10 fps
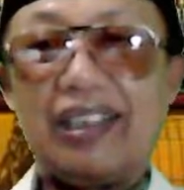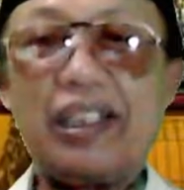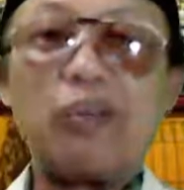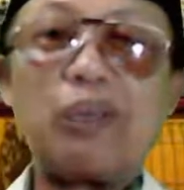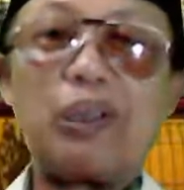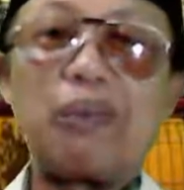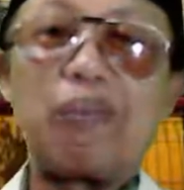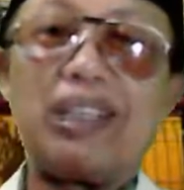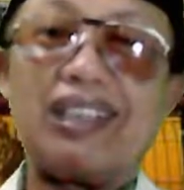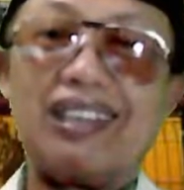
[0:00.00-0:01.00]
yang
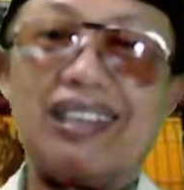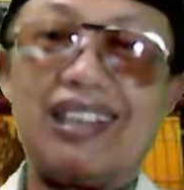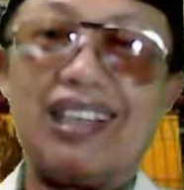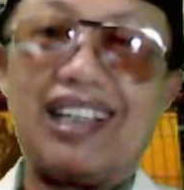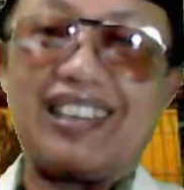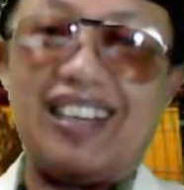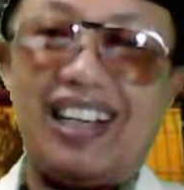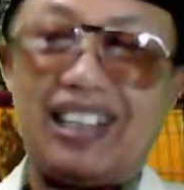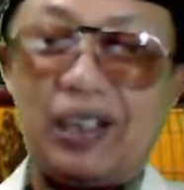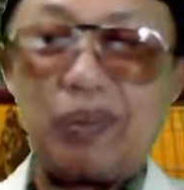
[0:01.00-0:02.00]
mulbit atau
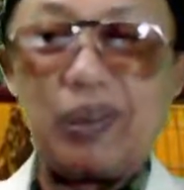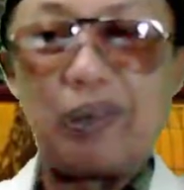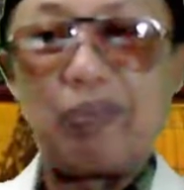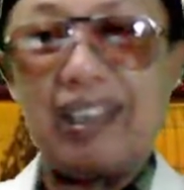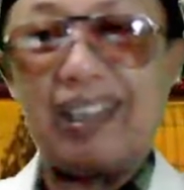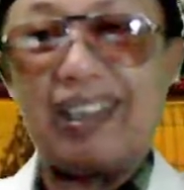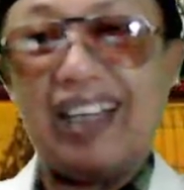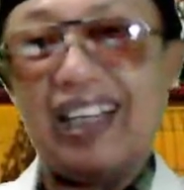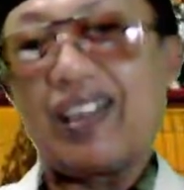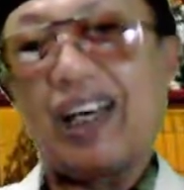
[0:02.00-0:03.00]
ayam mulbit
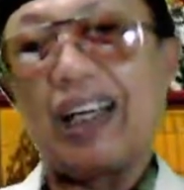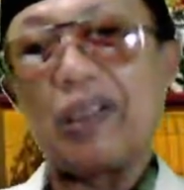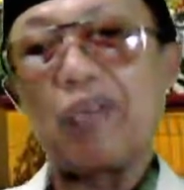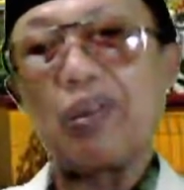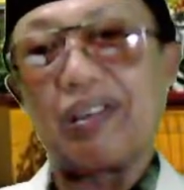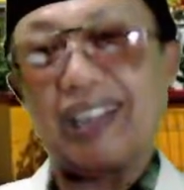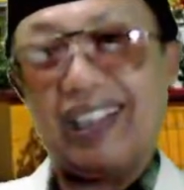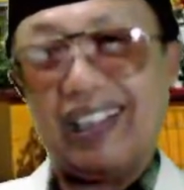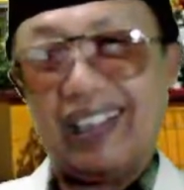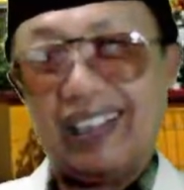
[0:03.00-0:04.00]
atau Hari
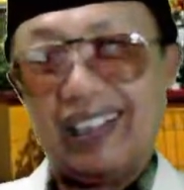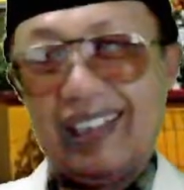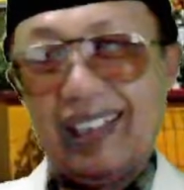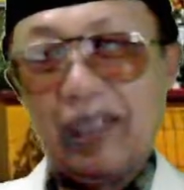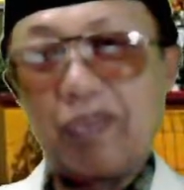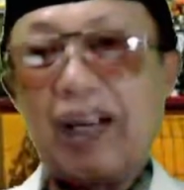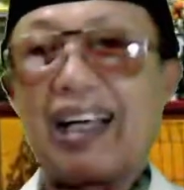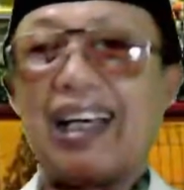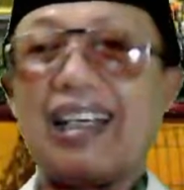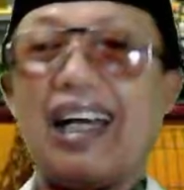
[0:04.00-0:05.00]
Putih.
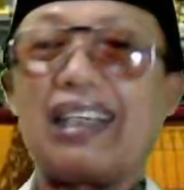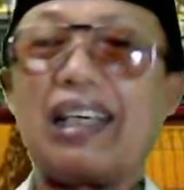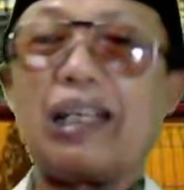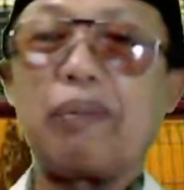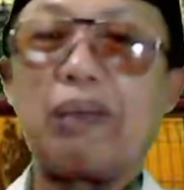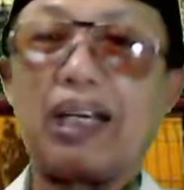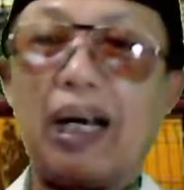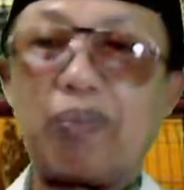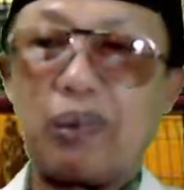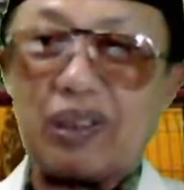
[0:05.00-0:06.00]
Bahkan ada yang
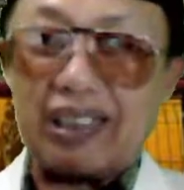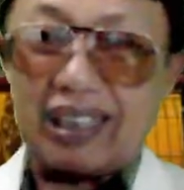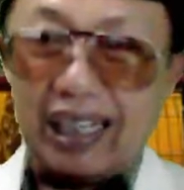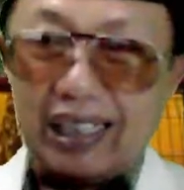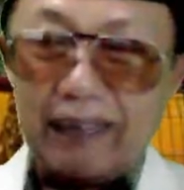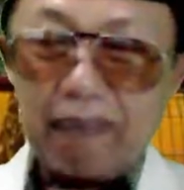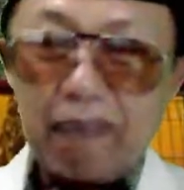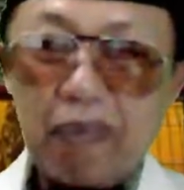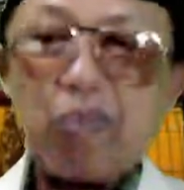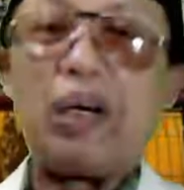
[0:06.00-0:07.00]
menggabungkan,
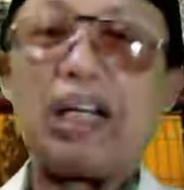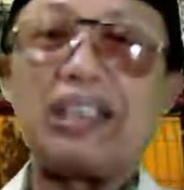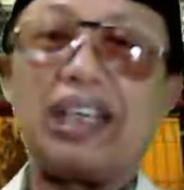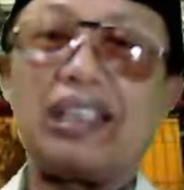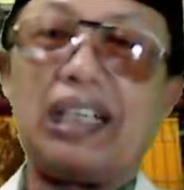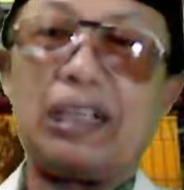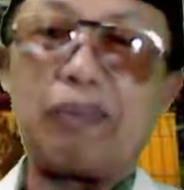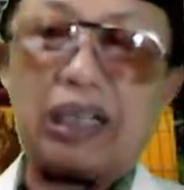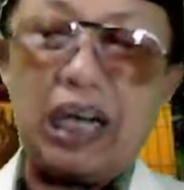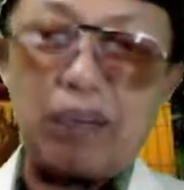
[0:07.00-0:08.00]
banyak
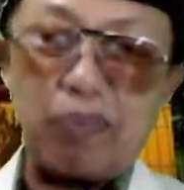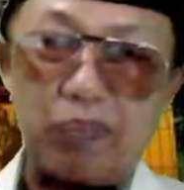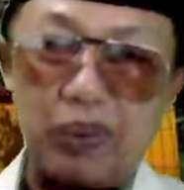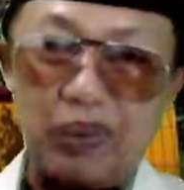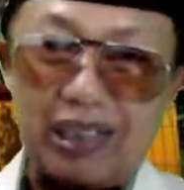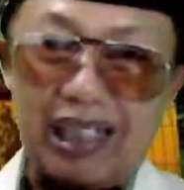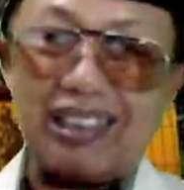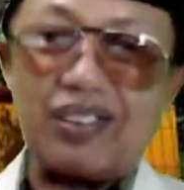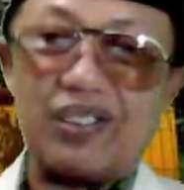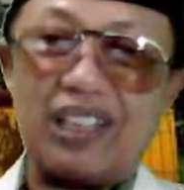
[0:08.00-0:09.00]
yang
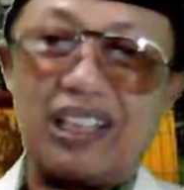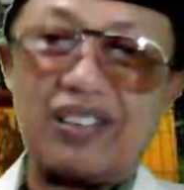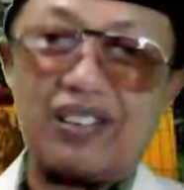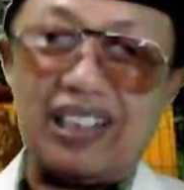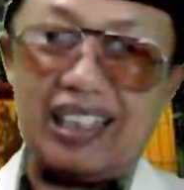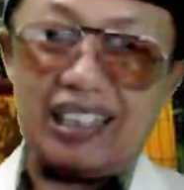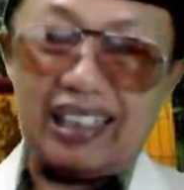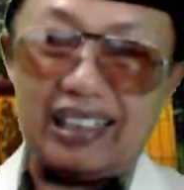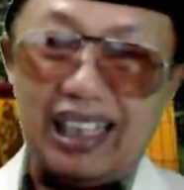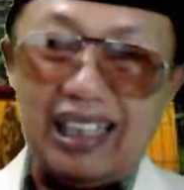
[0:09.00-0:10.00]
menggabungkan saudara-saudara
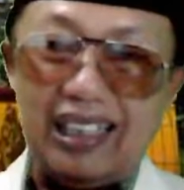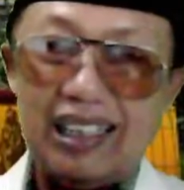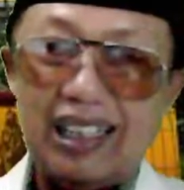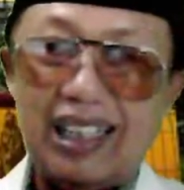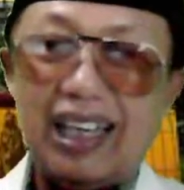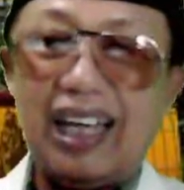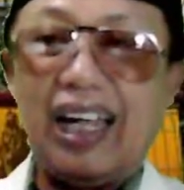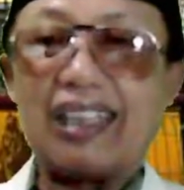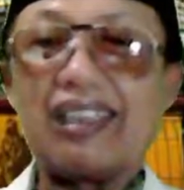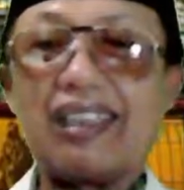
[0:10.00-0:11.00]
kita
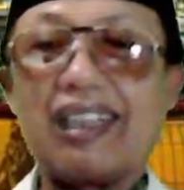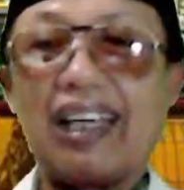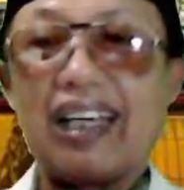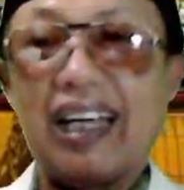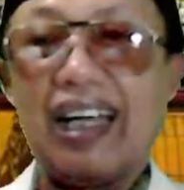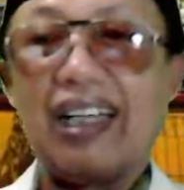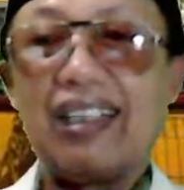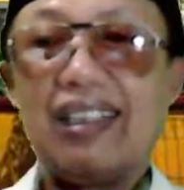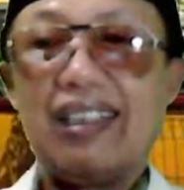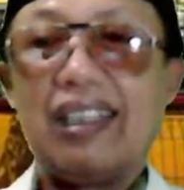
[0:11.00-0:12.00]
antara
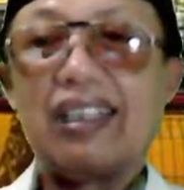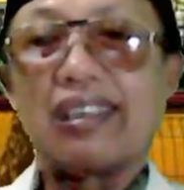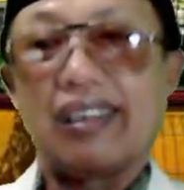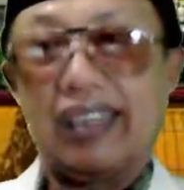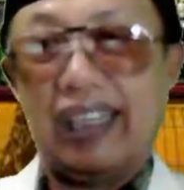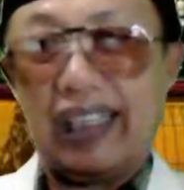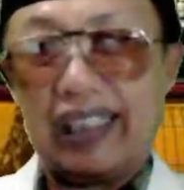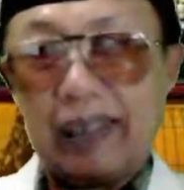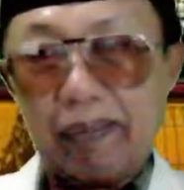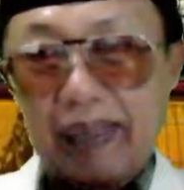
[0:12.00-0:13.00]

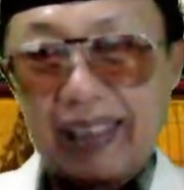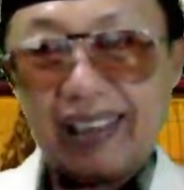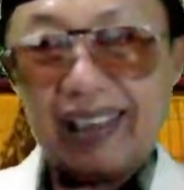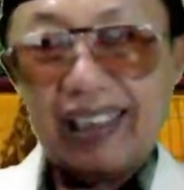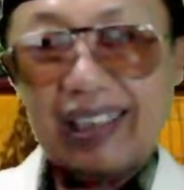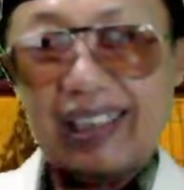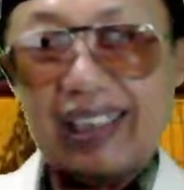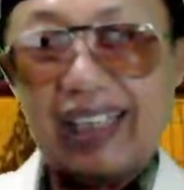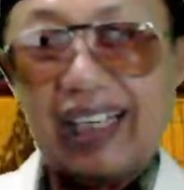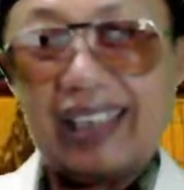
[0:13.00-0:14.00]
Senin Kemis
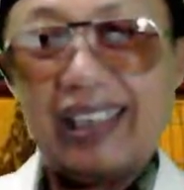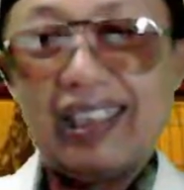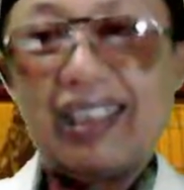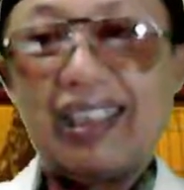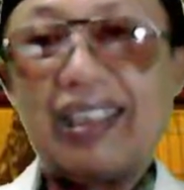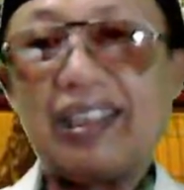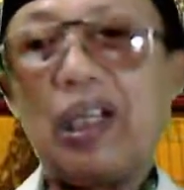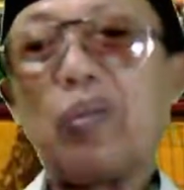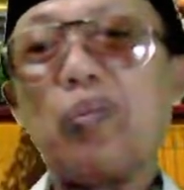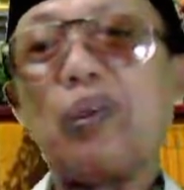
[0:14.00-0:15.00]
dengan
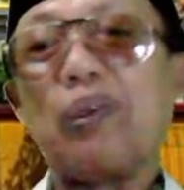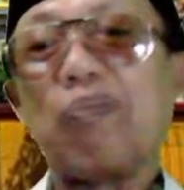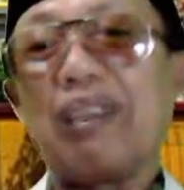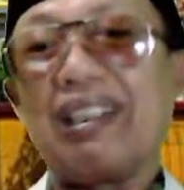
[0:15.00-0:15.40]
Yamul